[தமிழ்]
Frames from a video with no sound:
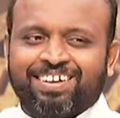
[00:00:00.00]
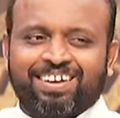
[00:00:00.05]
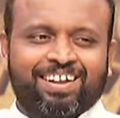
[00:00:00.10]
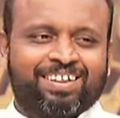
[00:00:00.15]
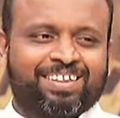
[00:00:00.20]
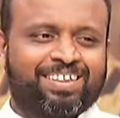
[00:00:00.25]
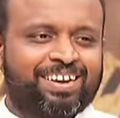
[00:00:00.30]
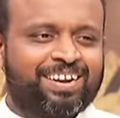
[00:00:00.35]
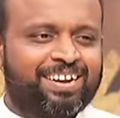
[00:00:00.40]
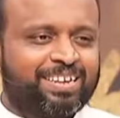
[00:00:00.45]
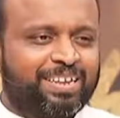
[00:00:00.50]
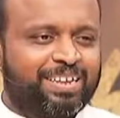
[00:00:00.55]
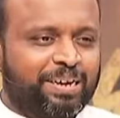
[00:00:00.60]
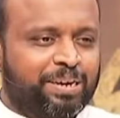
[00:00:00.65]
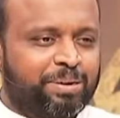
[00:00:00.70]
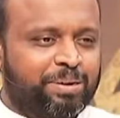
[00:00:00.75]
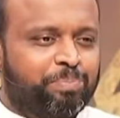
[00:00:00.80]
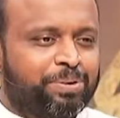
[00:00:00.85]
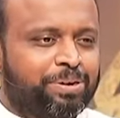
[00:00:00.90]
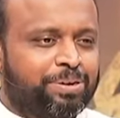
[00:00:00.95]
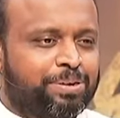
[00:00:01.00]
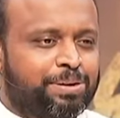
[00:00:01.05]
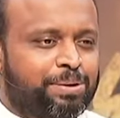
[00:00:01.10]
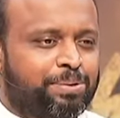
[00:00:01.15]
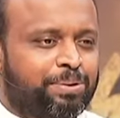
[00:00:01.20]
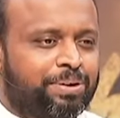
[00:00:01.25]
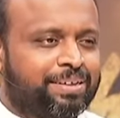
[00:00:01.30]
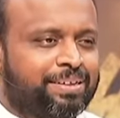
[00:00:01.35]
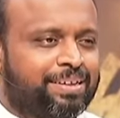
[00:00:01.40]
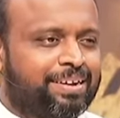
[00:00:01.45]
கத்தரின் தகப்பனுக்கு
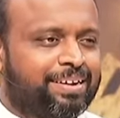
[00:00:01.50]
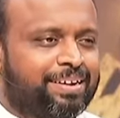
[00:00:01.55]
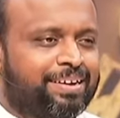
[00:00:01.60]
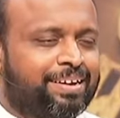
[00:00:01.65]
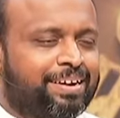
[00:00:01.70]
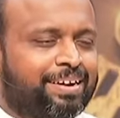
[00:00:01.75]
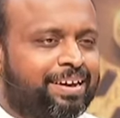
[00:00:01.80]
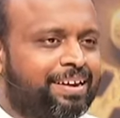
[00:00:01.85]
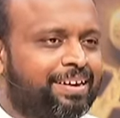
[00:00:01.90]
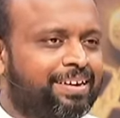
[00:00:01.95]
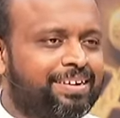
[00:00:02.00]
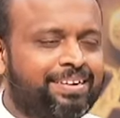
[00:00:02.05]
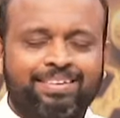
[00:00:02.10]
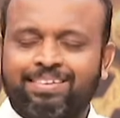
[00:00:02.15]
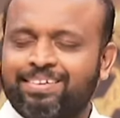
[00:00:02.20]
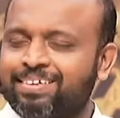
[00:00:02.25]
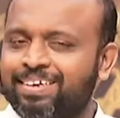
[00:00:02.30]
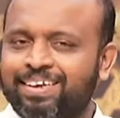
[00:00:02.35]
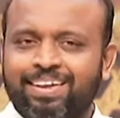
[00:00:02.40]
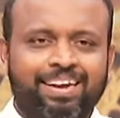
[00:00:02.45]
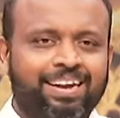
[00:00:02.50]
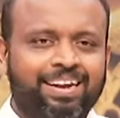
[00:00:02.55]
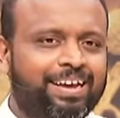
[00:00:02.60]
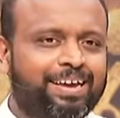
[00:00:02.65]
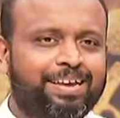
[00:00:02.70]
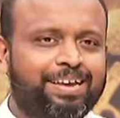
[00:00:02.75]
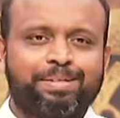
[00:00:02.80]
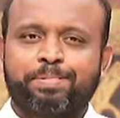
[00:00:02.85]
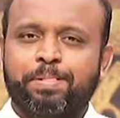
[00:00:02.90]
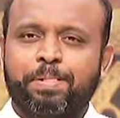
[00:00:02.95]
கொடுத்திருக்கிறார் என்று
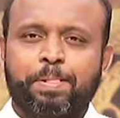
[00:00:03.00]
இல்லை